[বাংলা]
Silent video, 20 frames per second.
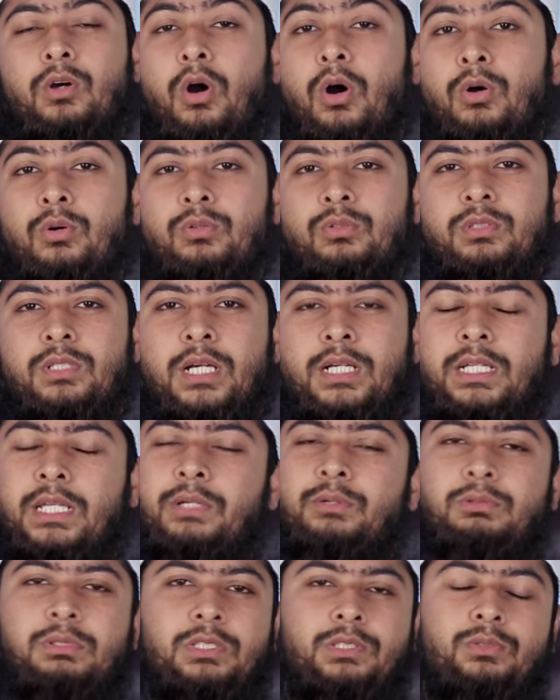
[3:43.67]
অহংকার
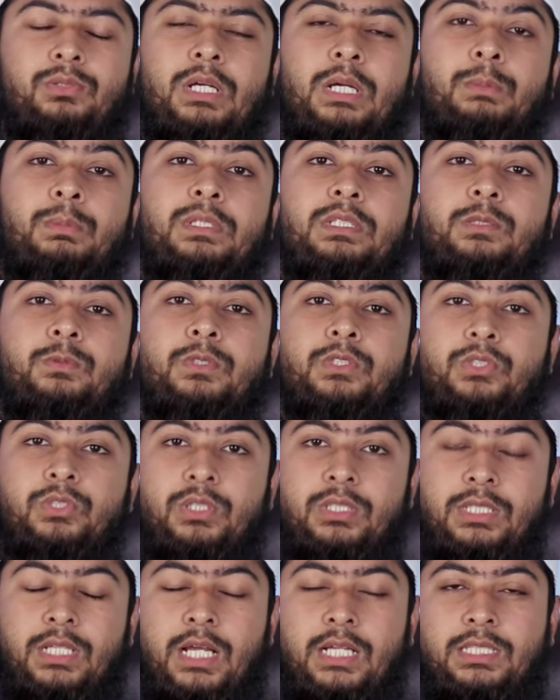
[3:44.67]
এগুলো যেন আমাদের
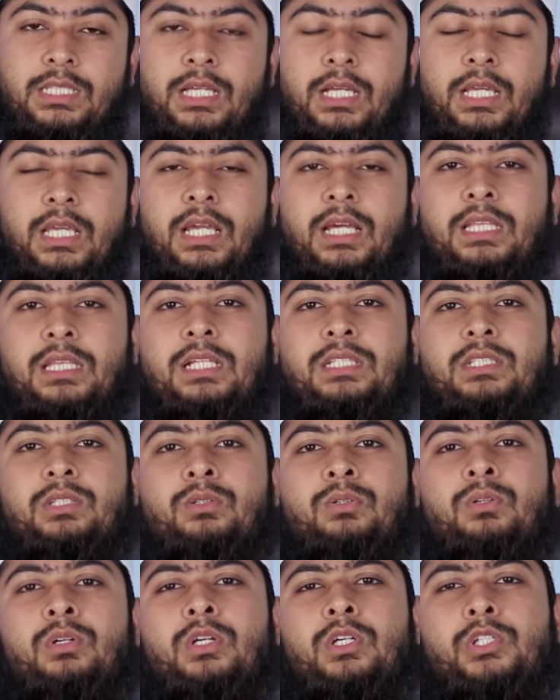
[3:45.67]
ভিতরে না থাকে আল্লাহ যেন